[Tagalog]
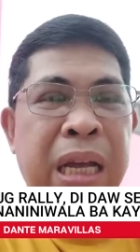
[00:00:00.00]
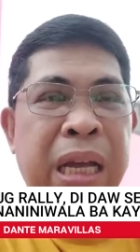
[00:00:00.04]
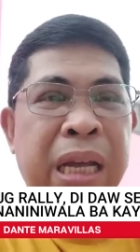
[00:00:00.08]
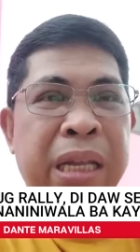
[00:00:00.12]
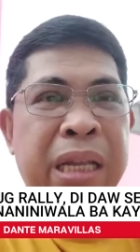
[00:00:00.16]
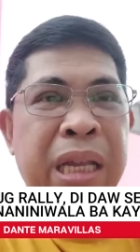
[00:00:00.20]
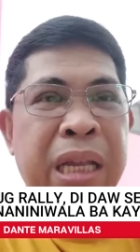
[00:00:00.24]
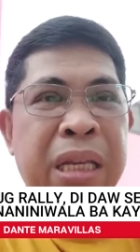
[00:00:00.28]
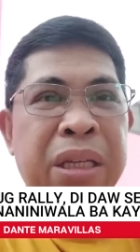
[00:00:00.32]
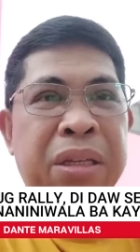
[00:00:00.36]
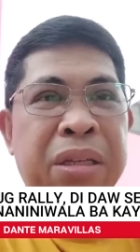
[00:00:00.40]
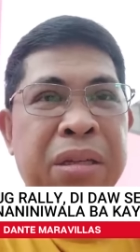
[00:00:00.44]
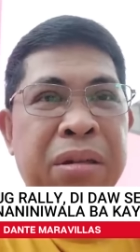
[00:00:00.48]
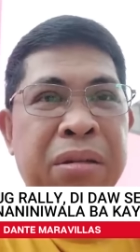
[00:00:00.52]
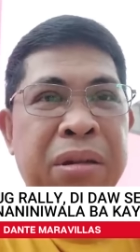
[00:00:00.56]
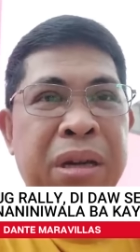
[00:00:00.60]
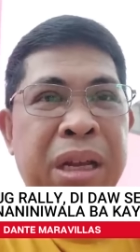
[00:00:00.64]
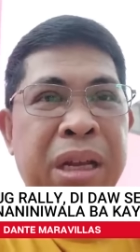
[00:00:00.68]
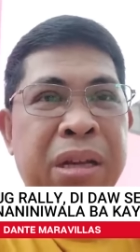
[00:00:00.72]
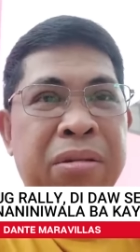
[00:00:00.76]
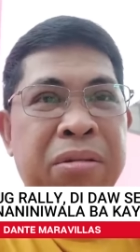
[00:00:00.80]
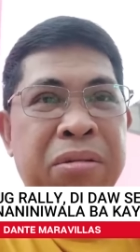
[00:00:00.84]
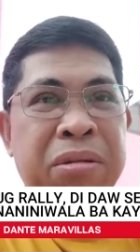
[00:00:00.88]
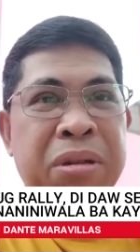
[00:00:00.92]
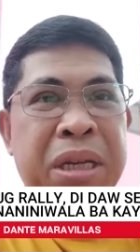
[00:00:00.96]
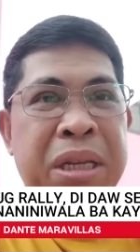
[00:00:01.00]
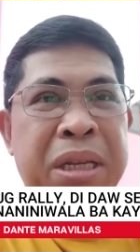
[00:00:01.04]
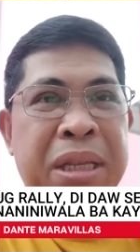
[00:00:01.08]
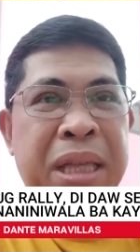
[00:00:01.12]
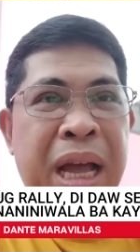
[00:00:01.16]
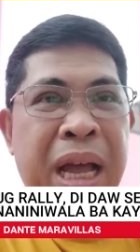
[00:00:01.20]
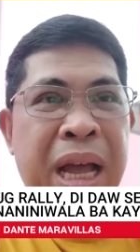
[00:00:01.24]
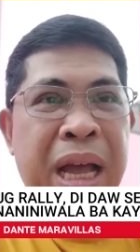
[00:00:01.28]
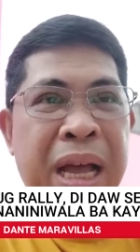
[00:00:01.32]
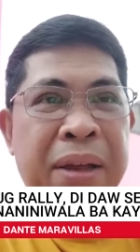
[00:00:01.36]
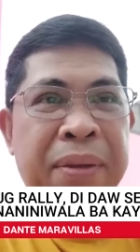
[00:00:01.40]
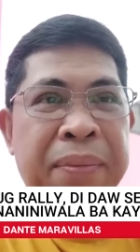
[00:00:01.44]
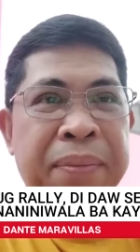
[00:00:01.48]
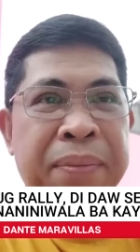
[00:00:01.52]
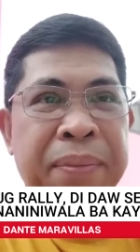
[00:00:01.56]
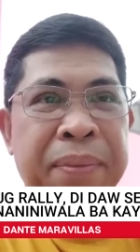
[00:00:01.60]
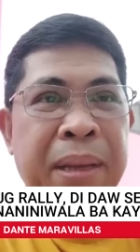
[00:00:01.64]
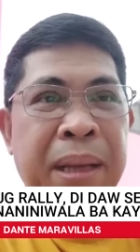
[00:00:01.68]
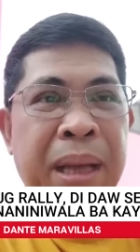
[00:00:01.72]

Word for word: intensyon ikudita